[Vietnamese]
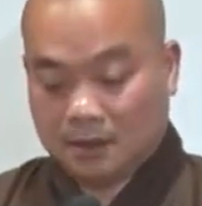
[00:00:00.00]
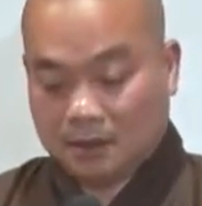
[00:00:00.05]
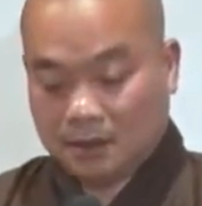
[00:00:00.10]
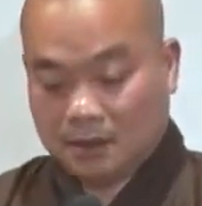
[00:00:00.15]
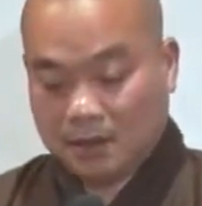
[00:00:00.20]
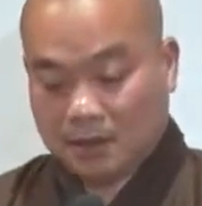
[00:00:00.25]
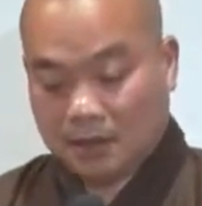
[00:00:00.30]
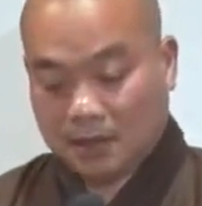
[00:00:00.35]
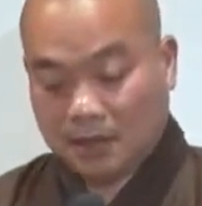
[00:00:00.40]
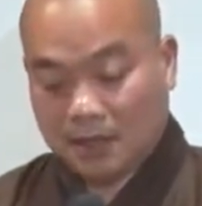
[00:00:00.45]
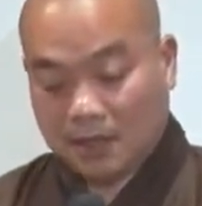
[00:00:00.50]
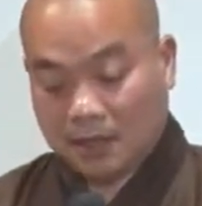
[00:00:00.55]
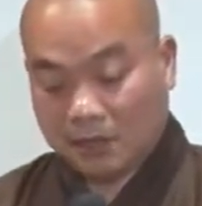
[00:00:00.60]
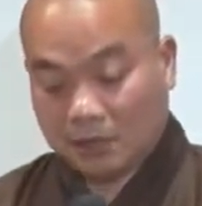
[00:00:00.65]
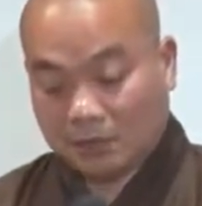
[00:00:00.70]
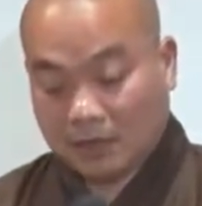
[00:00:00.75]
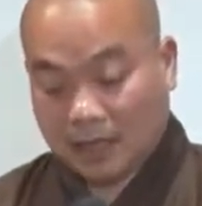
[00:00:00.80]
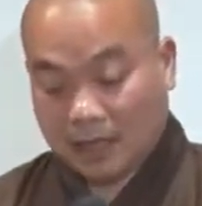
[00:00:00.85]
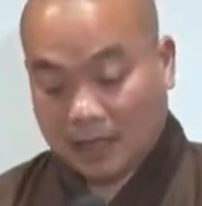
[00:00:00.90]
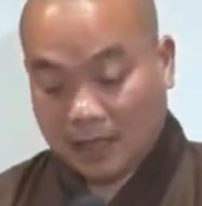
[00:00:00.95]
cho nên ở đây
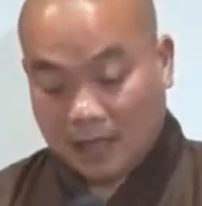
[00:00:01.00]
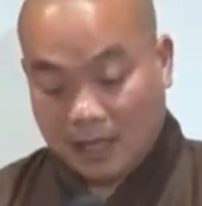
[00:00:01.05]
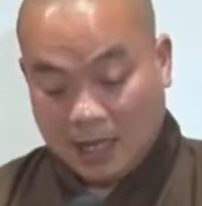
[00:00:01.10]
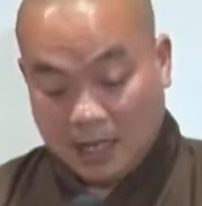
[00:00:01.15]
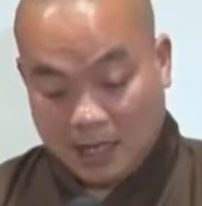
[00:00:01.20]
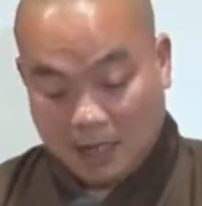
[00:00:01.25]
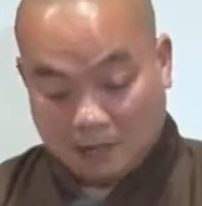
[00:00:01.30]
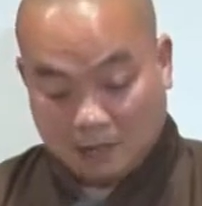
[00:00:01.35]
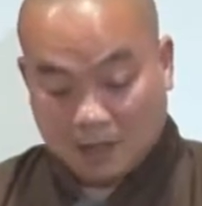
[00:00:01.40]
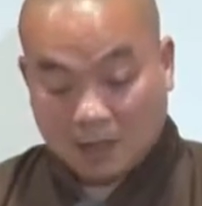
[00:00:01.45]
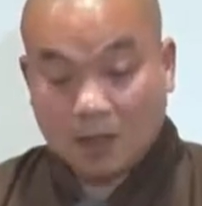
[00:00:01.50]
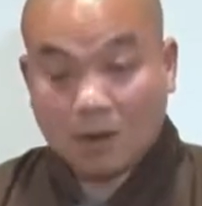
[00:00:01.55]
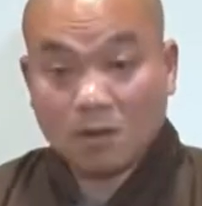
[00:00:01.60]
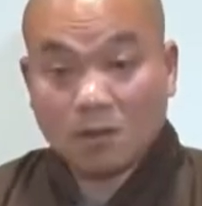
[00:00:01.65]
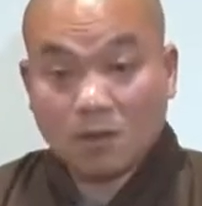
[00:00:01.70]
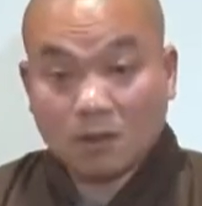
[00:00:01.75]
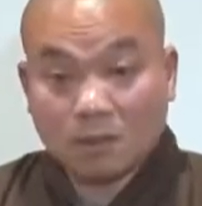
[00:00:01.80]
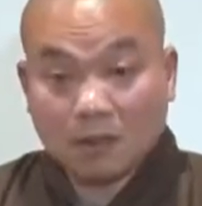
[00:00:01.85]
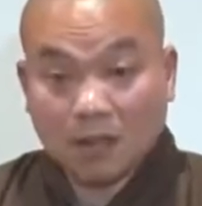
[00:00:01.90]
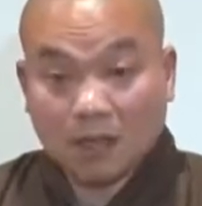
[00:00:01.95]
chúng ta học cái cấu
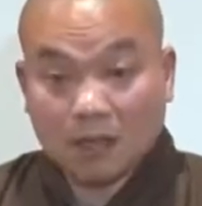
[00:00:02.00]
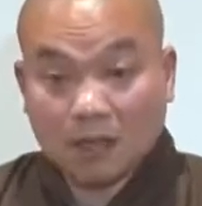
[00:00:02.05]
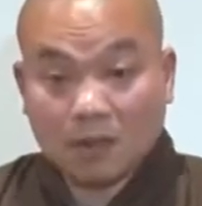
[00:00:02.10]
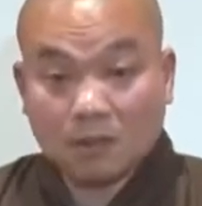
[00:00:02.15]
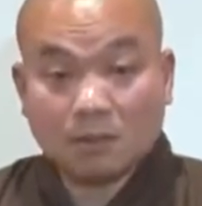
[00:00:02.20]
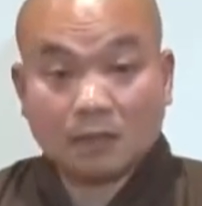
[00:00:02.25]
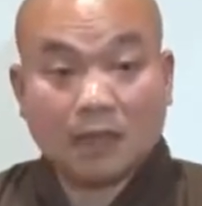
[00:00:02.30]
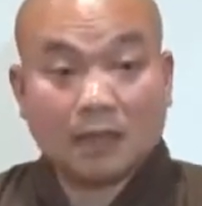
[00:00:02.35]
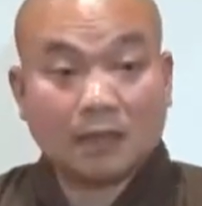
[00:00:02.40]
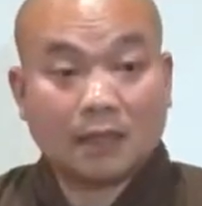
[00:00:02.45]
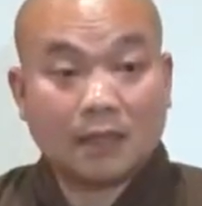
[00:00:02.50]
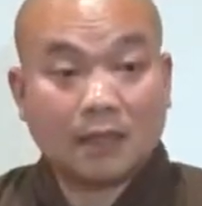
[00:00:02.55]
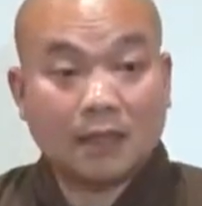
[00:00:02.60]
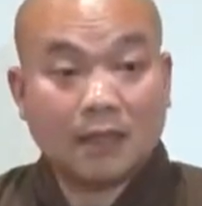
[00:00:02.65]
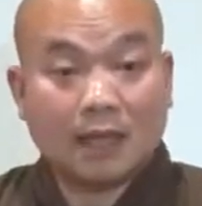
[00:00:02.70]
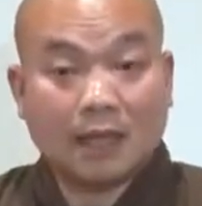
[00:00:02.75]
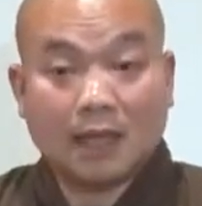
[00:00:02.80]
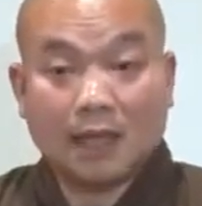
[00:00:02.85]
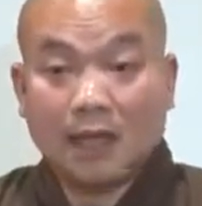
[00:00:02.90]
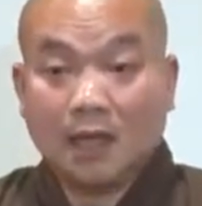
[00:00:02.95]
trúc này để chúng ta thấy
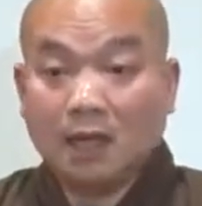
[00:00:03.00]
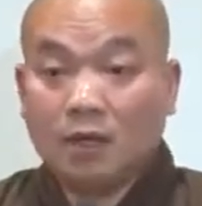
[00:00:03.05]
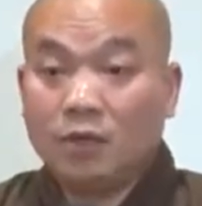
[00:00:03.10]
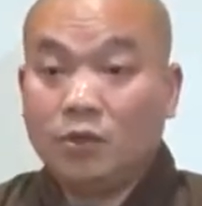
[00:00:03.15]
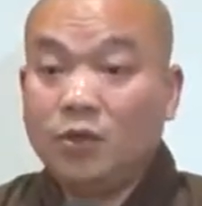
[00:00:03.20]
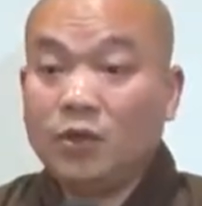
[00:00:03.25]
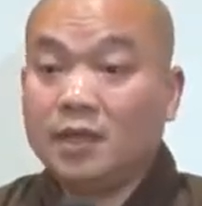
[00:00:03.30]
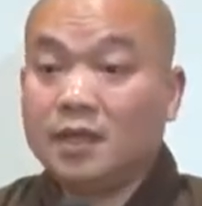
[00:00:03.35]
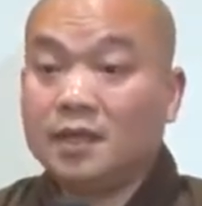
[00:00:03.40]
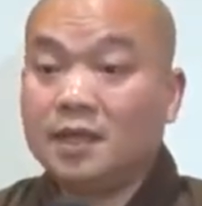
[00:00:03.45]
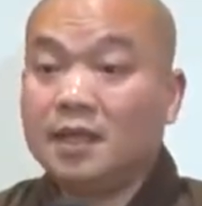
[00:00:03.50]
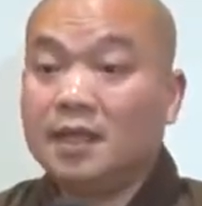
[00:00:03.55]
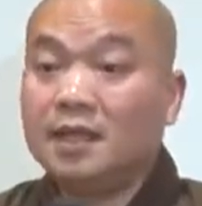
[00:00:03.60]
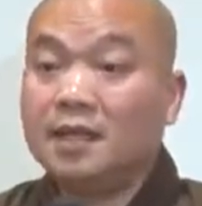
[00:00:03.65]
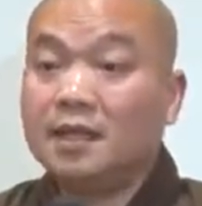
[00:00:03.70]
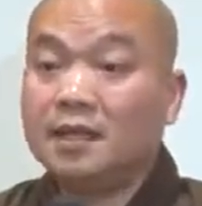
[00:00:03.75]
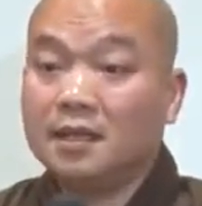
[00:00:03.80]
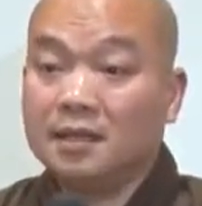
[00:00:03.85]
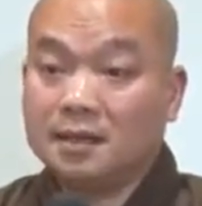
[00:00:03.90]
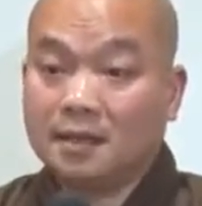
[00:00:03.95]
là duyên
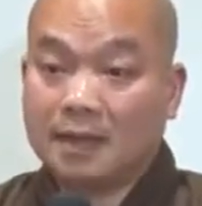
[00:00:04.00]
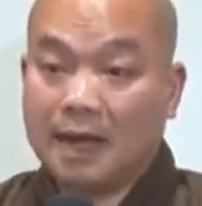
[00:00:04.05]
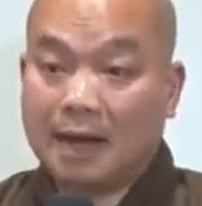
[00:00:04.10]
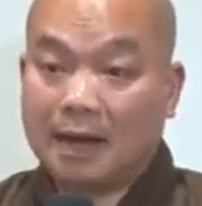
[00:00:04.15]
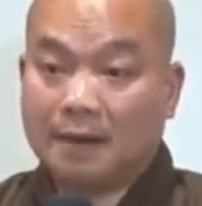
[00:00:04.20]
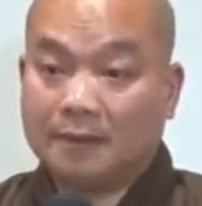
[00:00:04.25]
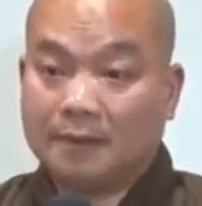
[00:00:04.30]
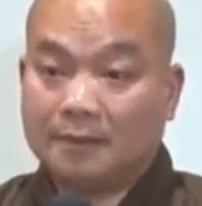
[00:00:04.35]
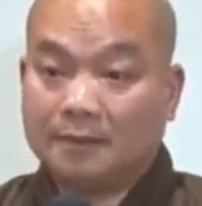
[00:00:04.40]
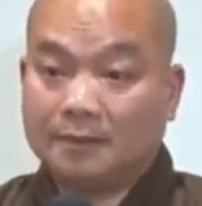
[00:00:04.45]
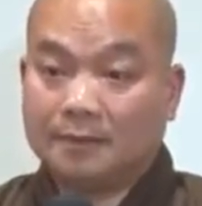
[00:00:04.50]
khởi nó như thế nào